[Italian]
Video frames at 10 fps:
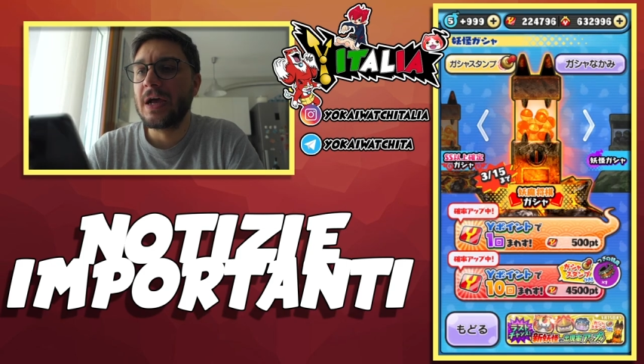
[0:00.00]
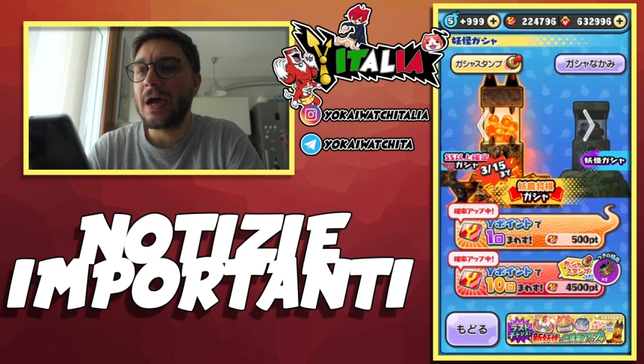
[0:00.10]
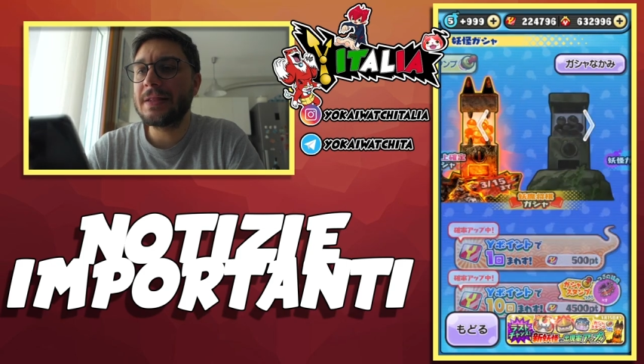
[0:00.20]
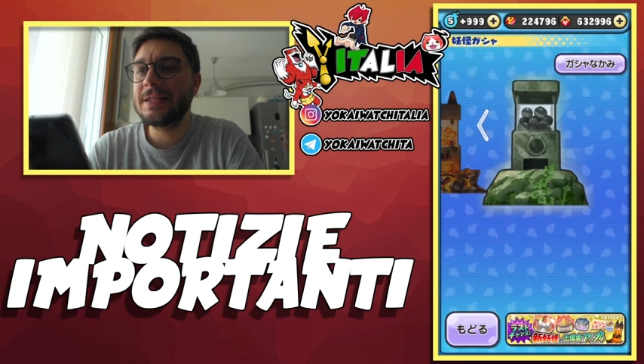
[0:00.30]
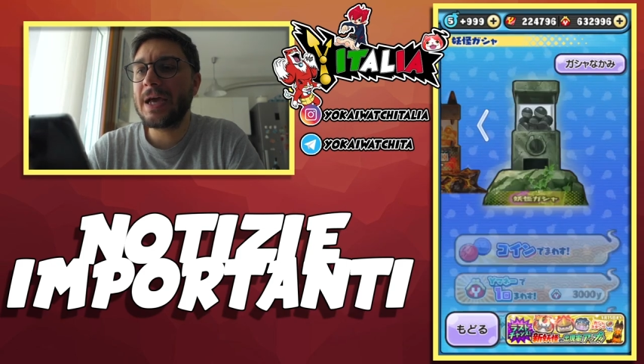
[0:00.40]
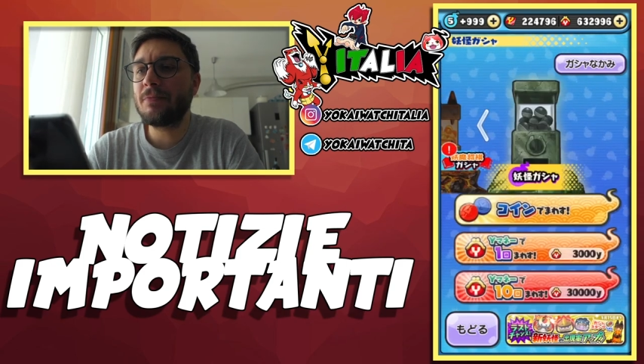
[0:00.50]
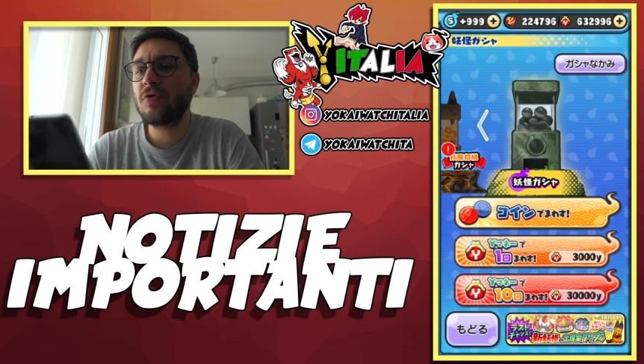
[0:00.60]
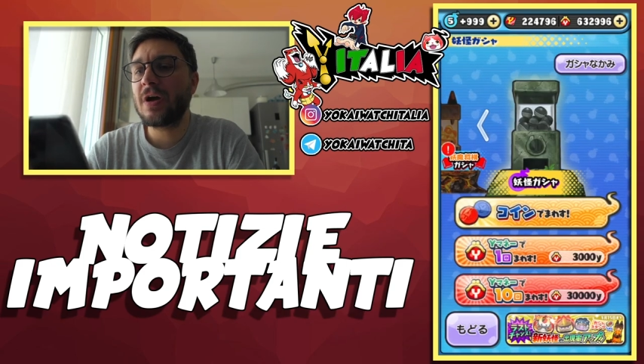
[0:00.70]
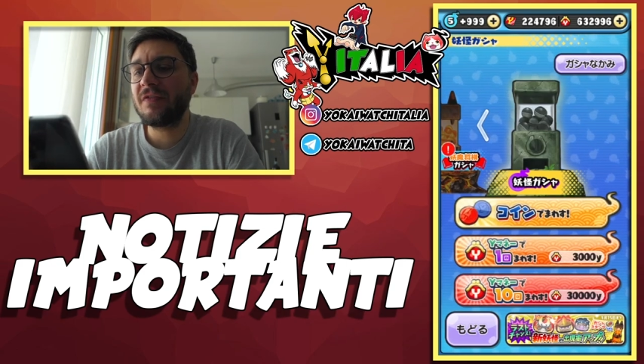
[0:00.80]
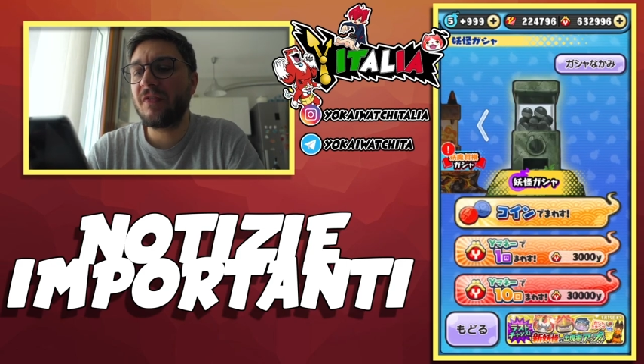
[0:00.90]

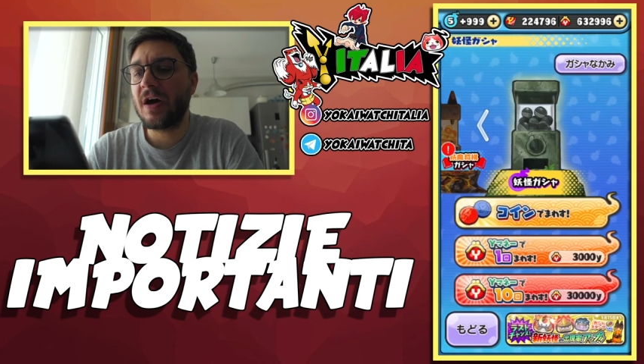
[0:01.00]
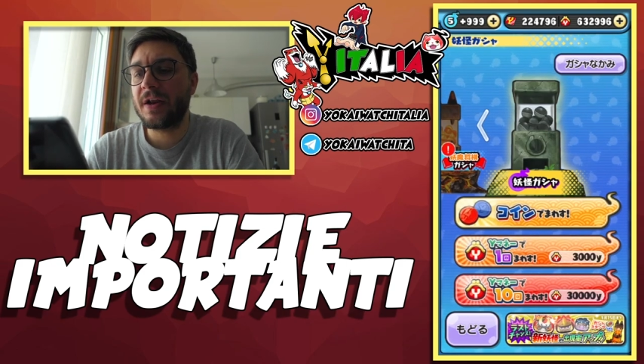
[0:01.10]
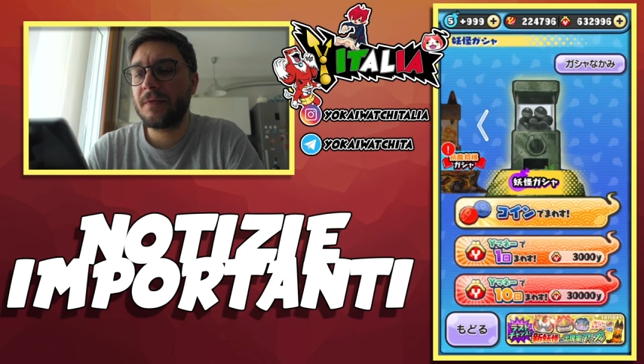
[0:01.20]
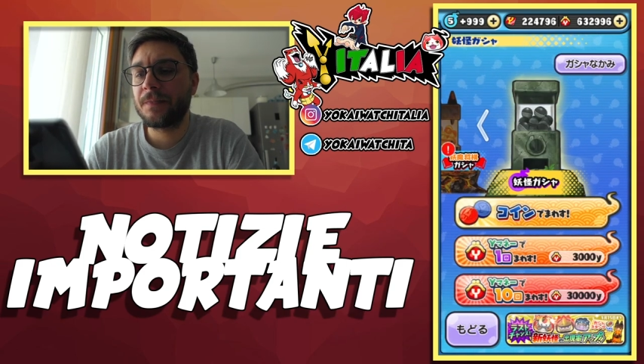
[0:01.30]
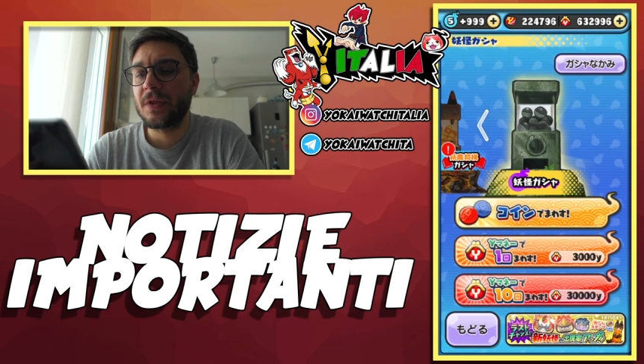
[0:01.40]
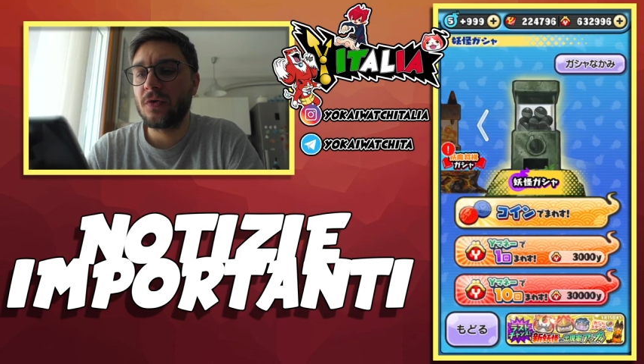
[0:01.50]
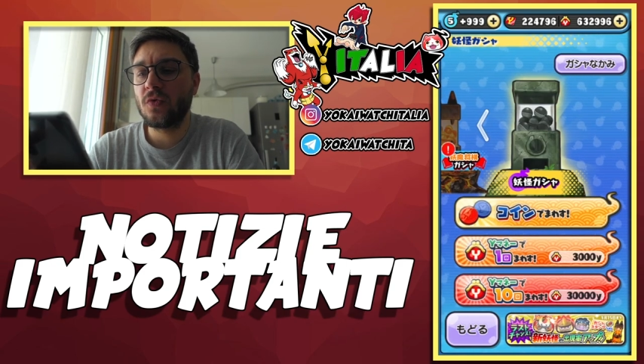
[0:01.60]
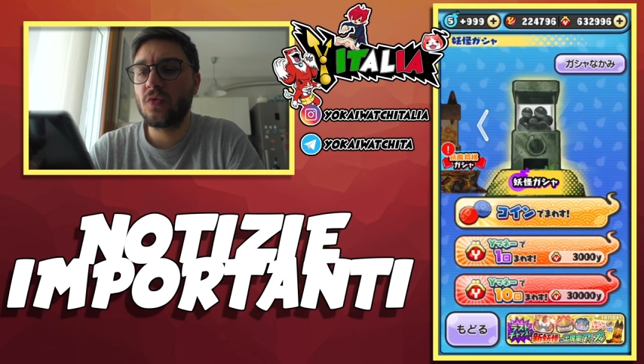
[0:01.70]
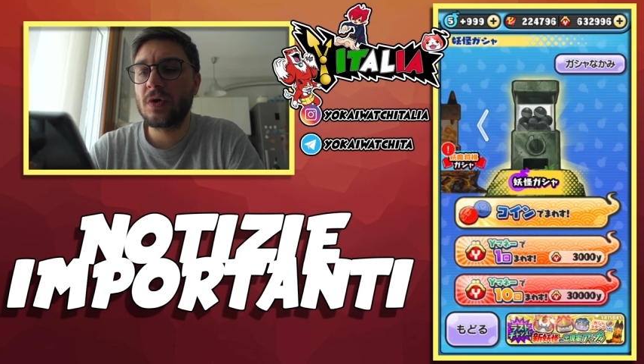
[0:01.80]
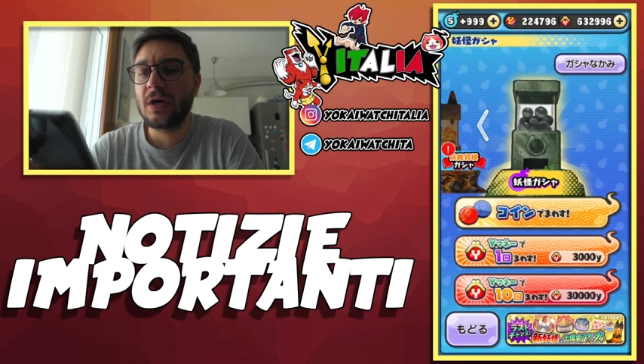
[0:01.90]
Andiamo a fare
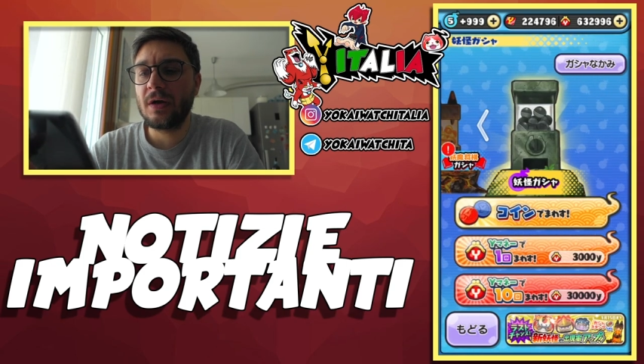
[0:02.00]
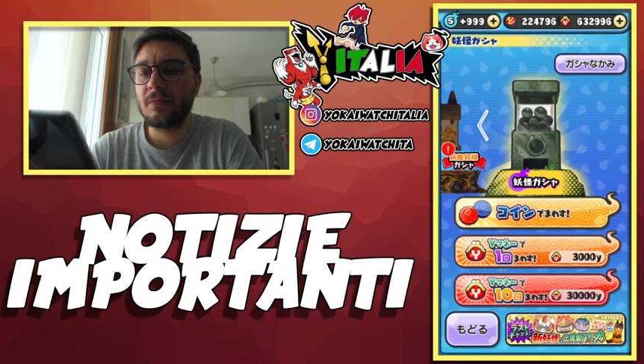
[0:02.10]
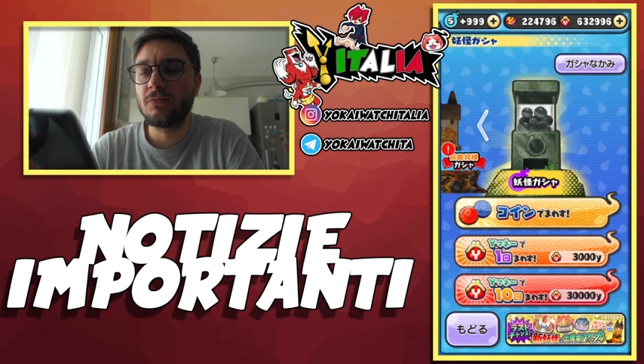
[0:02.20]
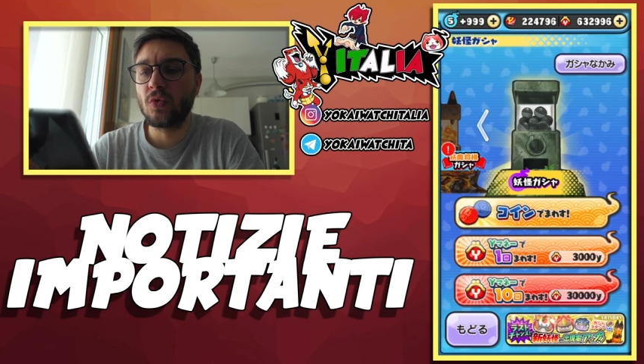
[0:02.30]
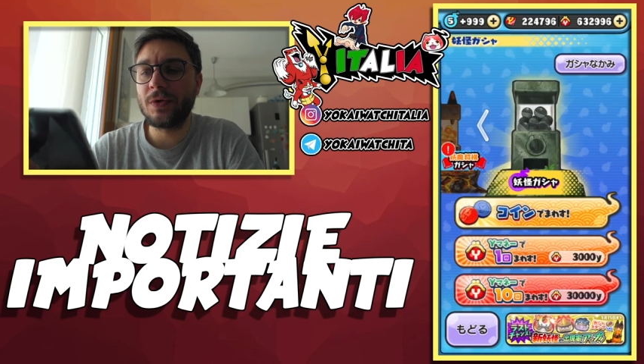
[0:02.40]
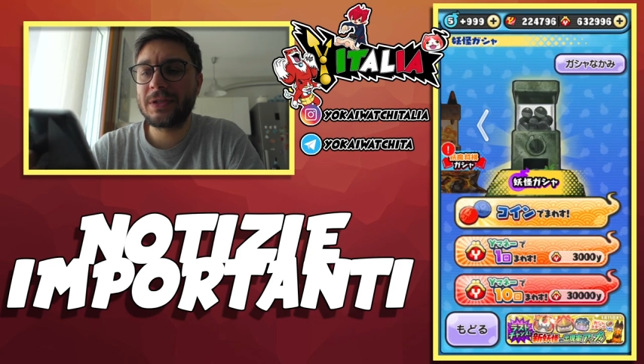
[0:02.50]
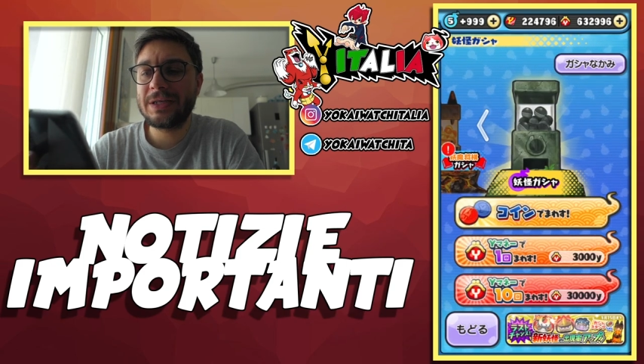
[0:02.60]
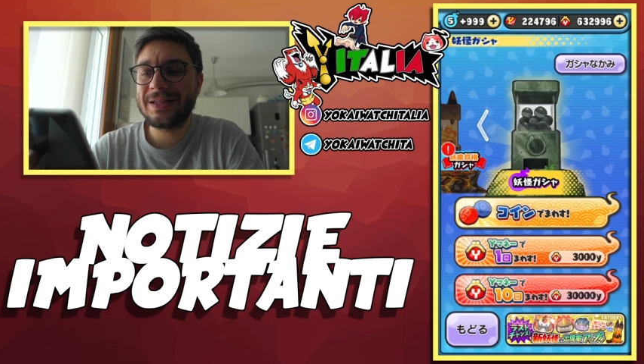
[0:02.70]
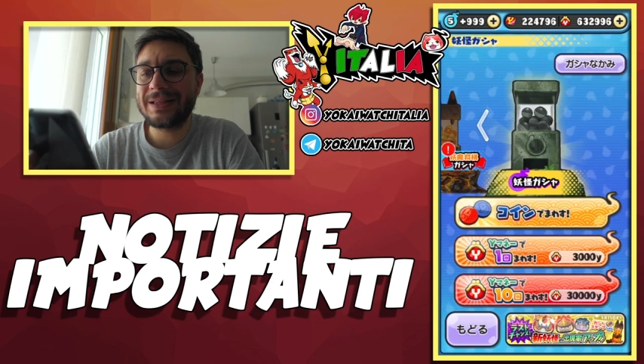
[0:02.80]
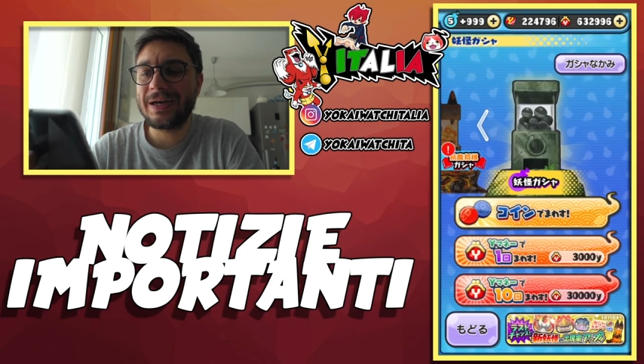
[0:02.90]
una
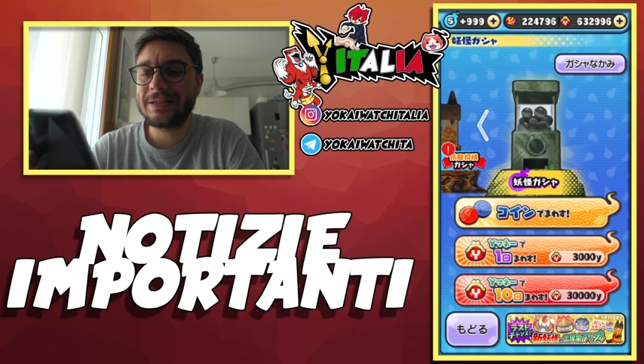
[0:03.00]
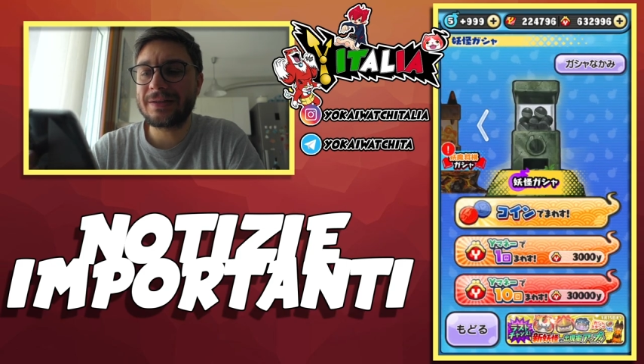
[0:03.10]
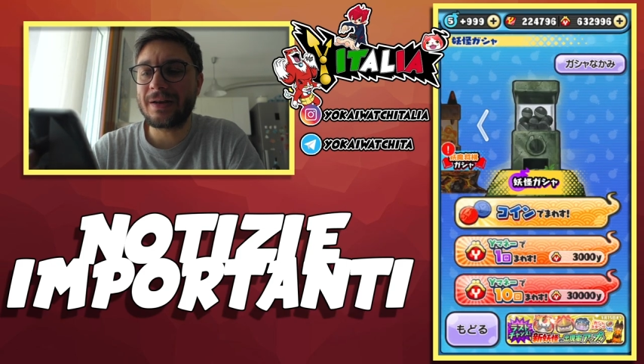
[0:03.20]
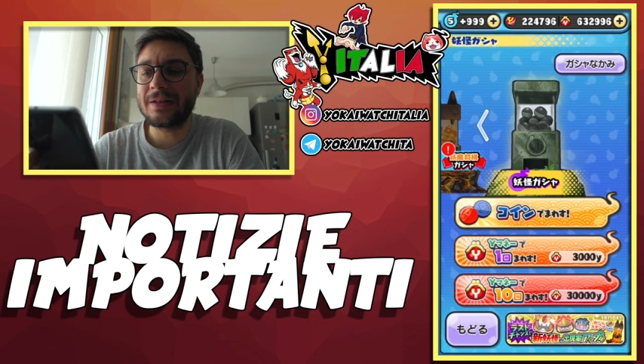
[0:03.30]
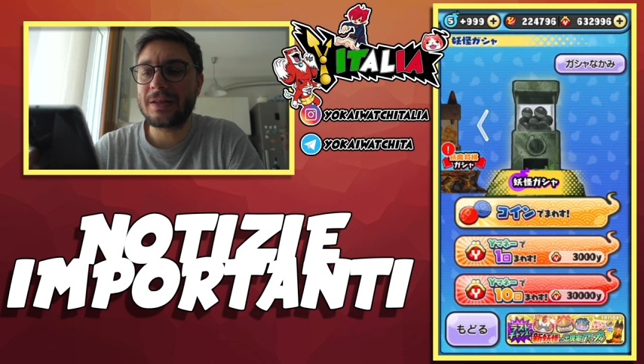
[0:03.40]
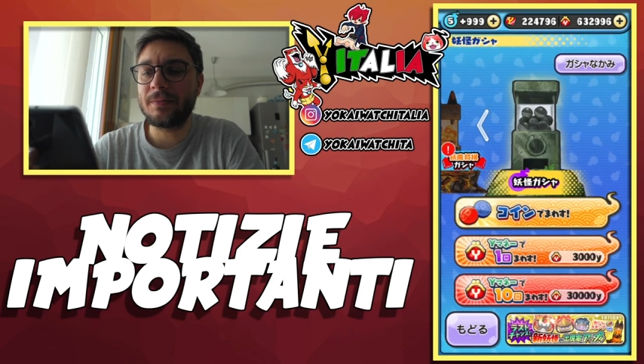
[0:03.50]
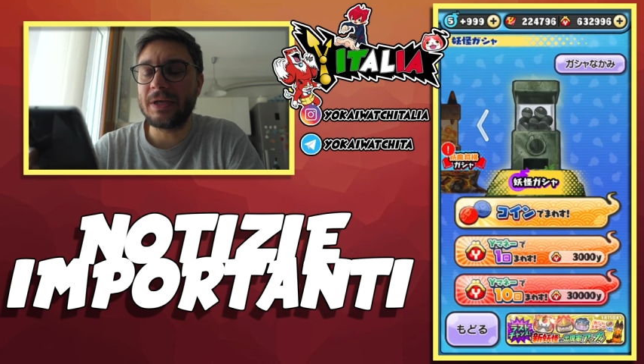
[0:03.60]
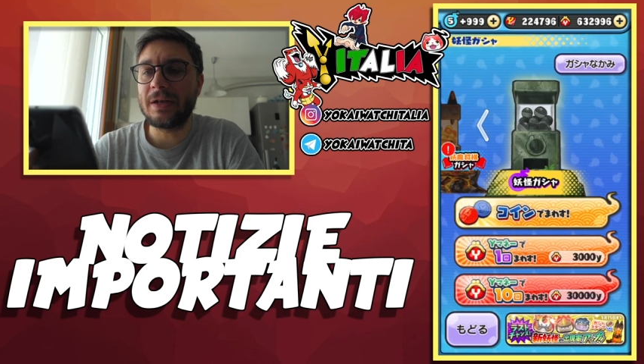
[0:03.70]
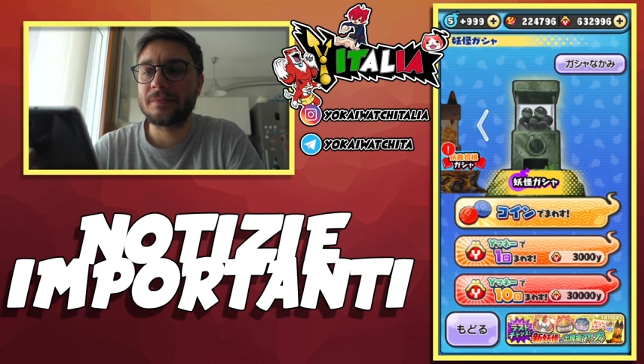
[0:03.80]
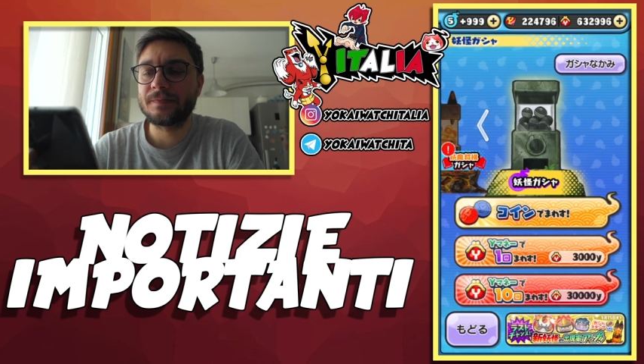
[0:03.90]
multi da 30.000.